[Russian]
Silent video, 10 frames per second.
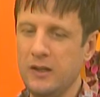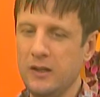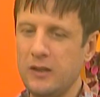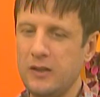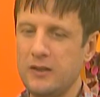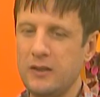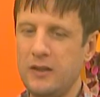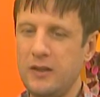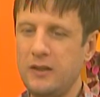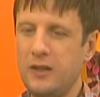Э,
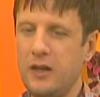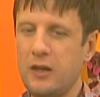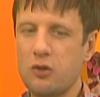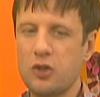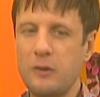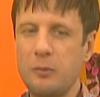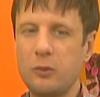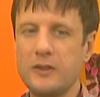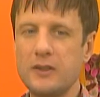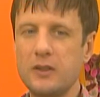Андрей, хороший
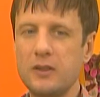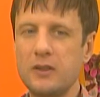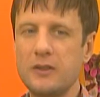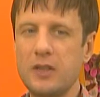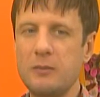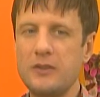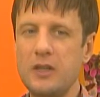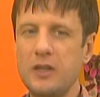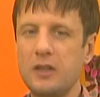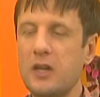вопрос. Э, на самом
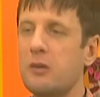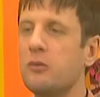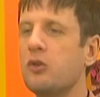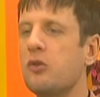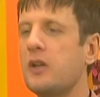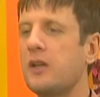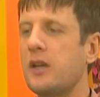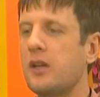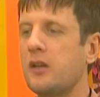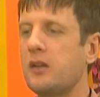деле гитар много,
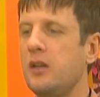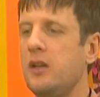я их э, и